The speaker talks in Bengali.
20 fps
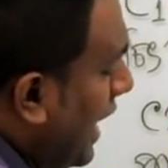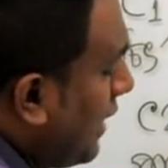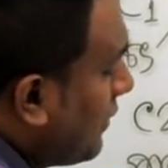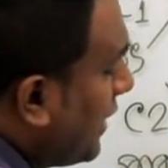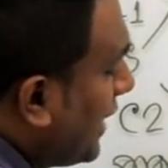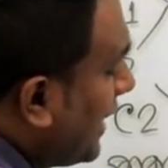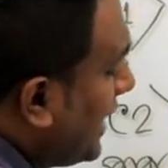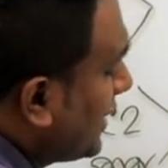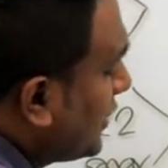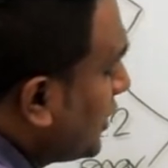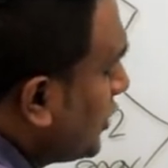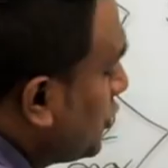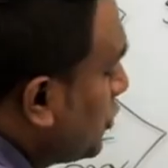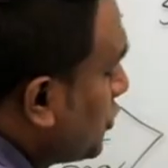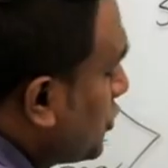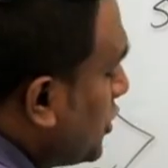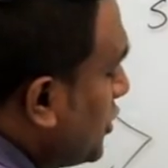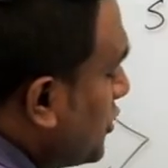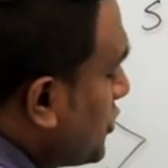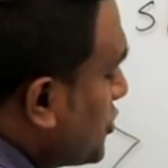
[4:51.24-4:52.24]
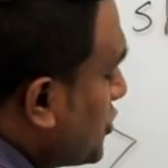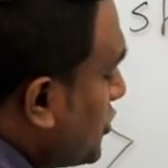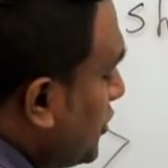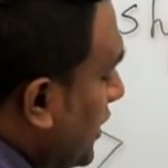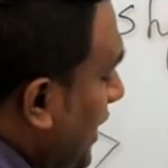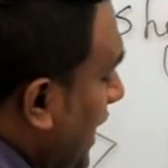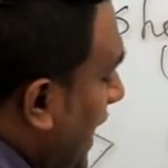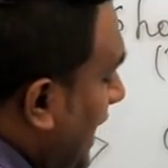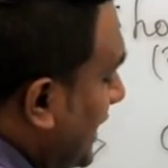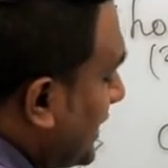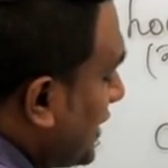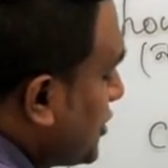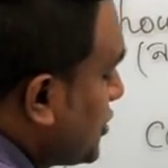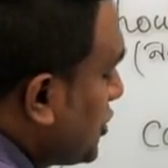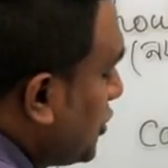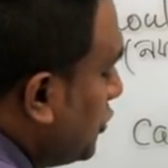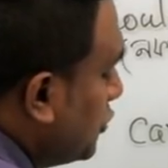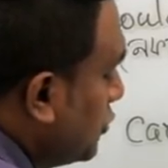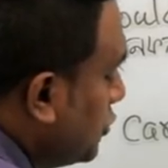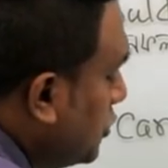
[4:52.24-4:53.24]
আমরা এই ক্ষেত্রে দুটো ইউজ করি একটা
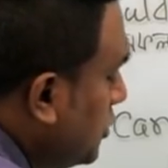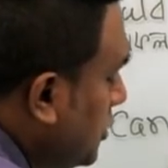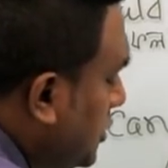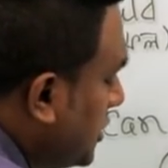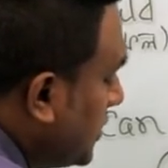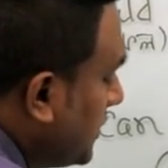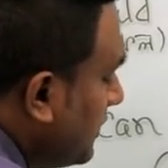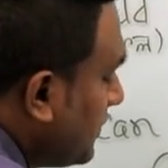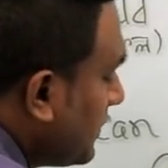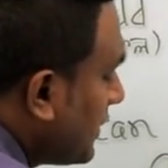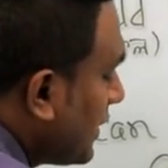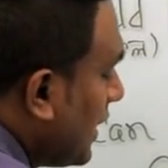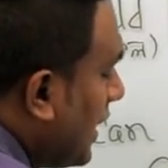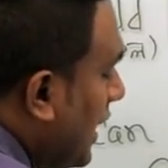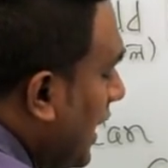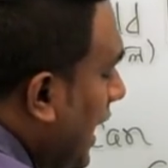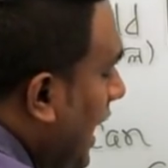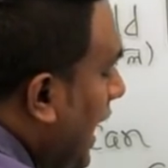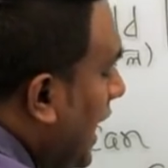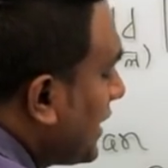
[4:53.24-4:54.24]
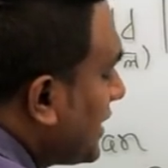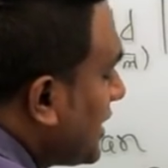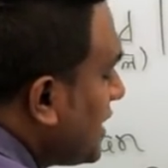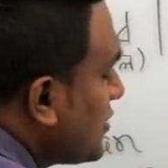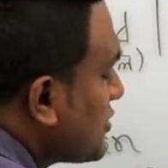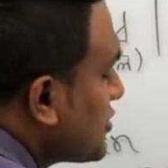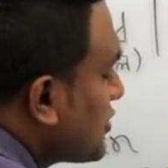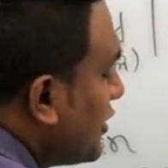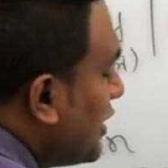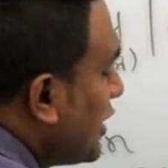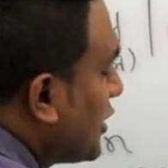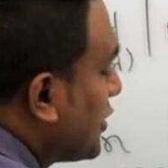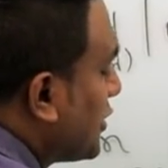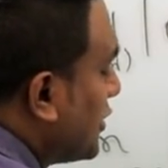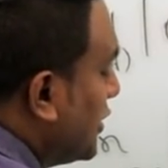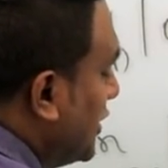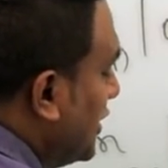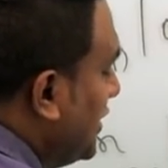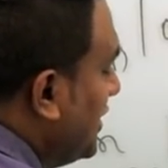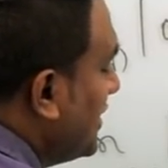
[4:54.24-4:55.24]
হচ্ছে উড আরটা ইউজ করি
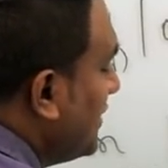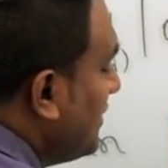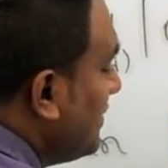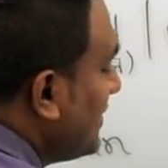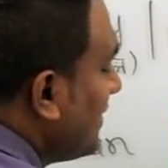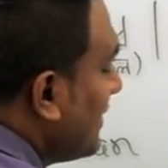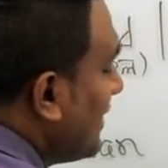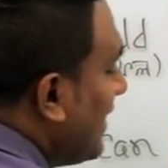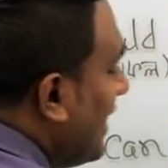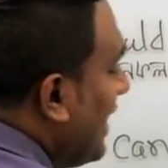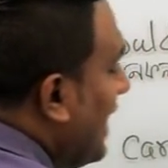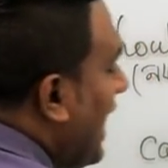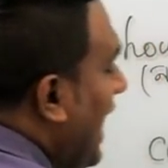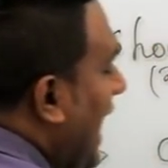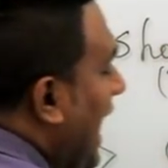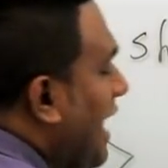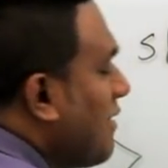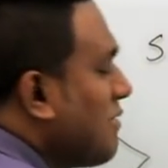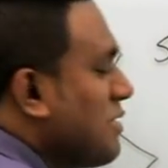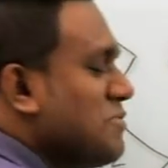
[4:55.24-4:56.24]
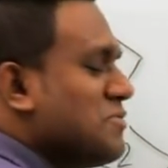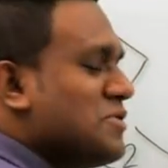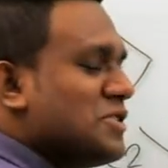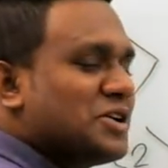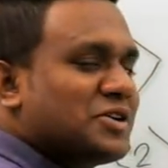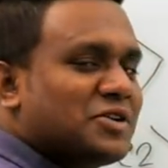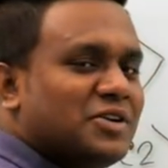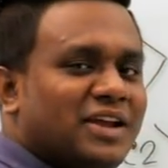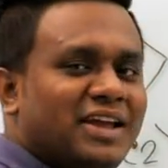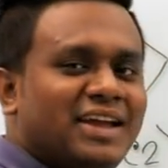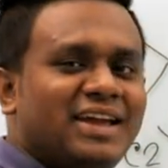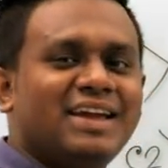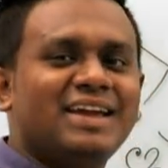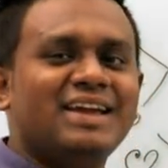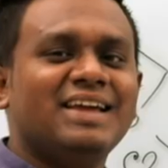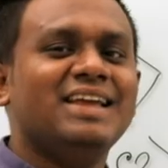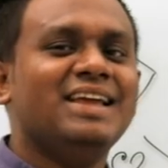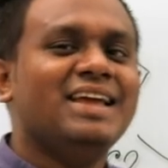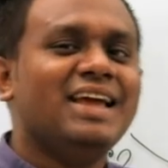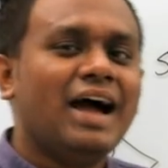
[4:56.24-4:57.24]
কুড আমরা মনে করি
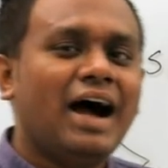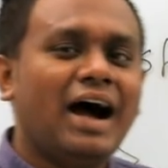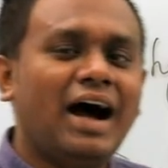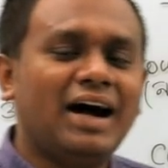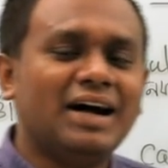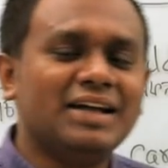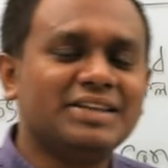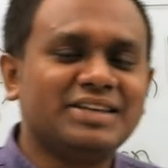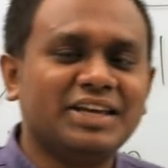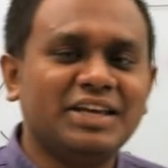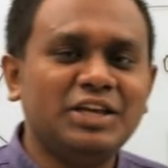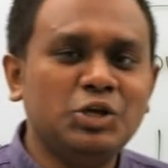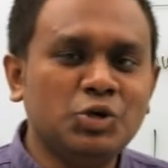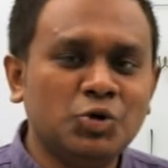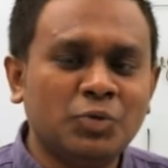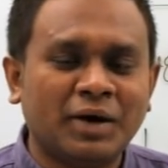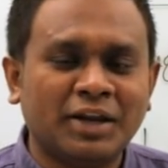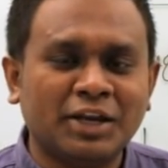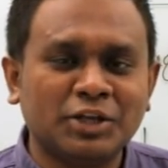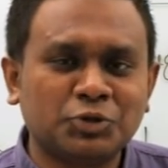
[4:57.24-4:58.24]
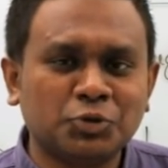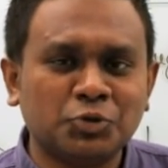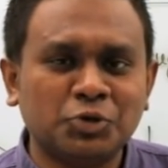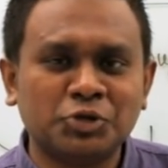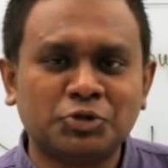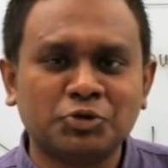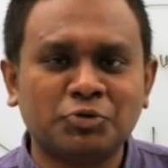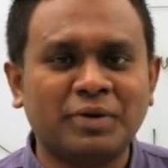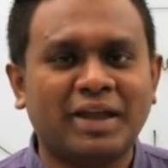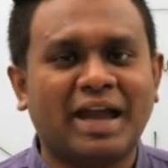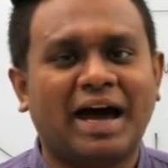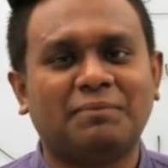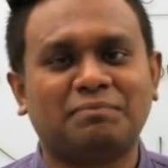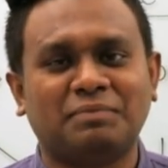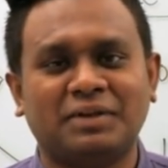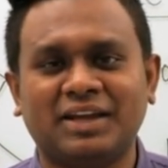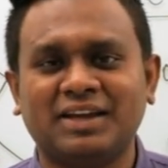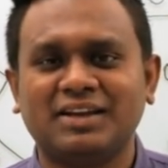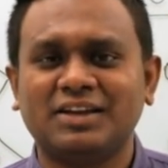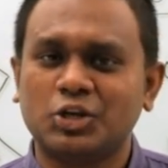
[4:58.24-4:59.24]
যে ইউ মানে তুই তুমি
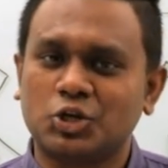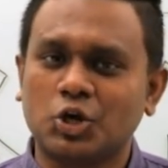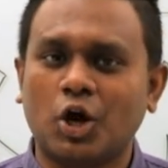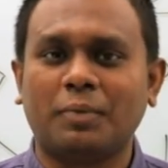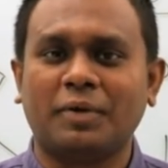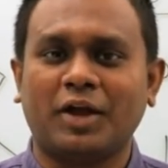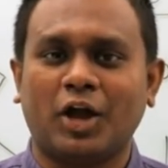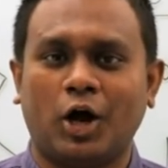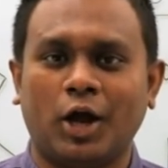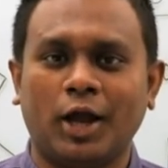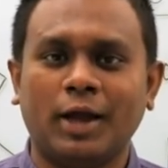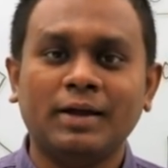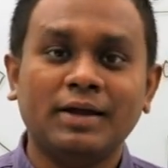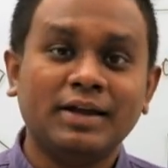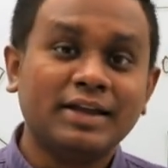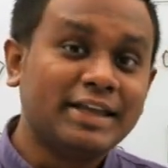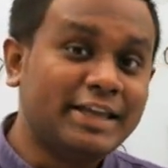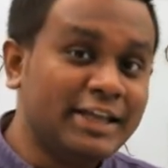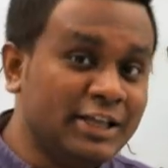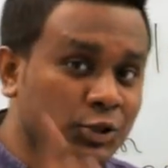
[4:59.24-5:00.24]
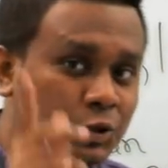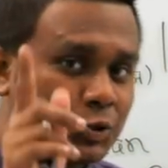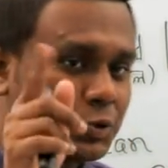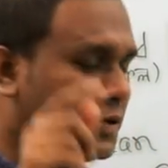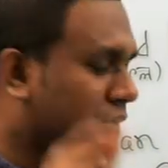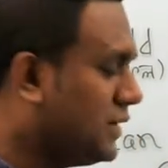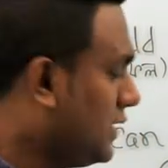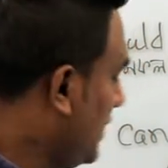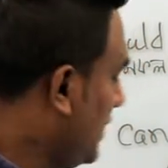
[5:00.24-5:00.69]
আপনি সবই হয় কিন্তু